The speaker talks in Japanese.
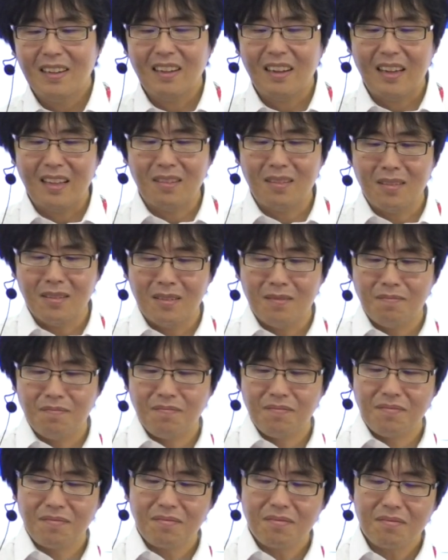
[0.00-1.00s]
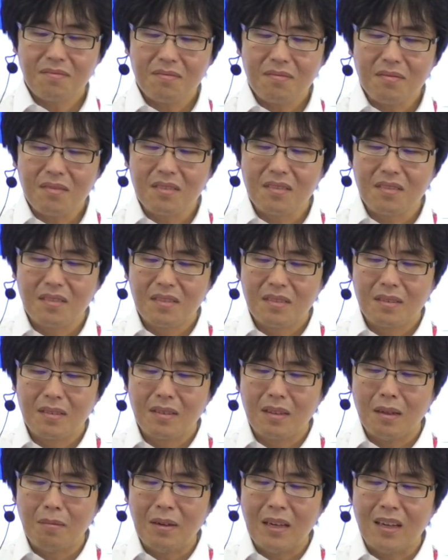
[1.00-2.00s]
あの
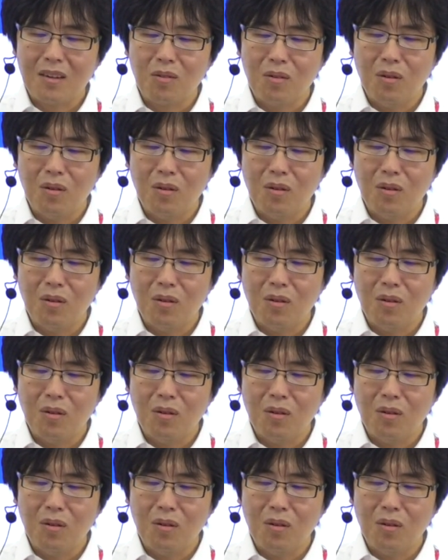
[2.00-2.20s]
でまあ、